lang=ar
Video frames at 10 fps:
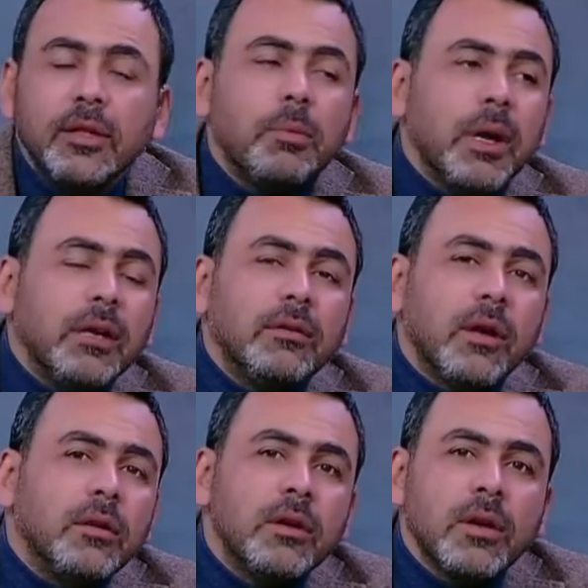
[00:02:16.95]
طبقا
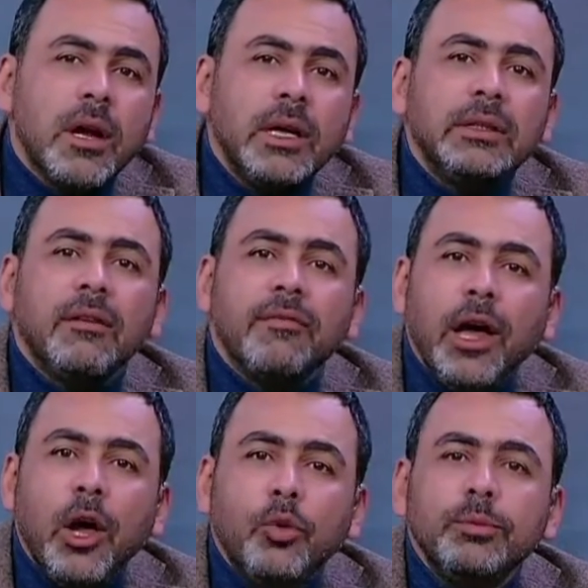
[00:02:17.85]
لتقريرها
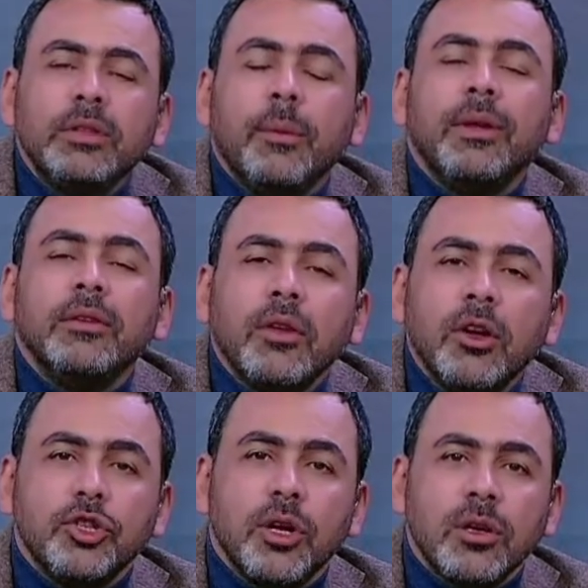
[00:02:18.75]
تفحم
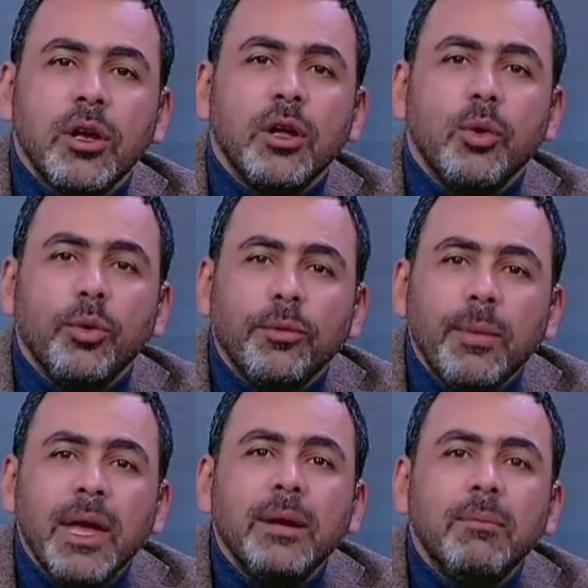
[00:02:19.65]
18
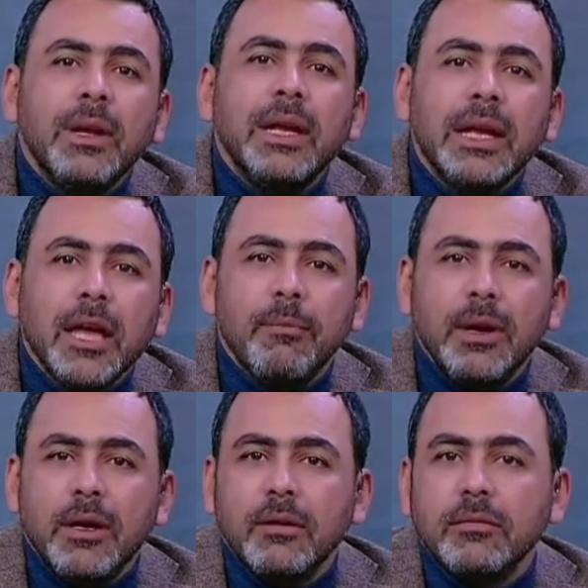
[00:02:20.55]
جثمان
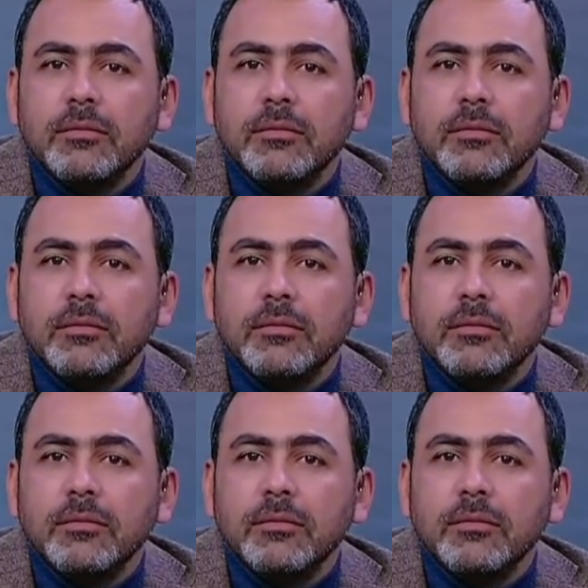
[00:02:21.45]
بالكامل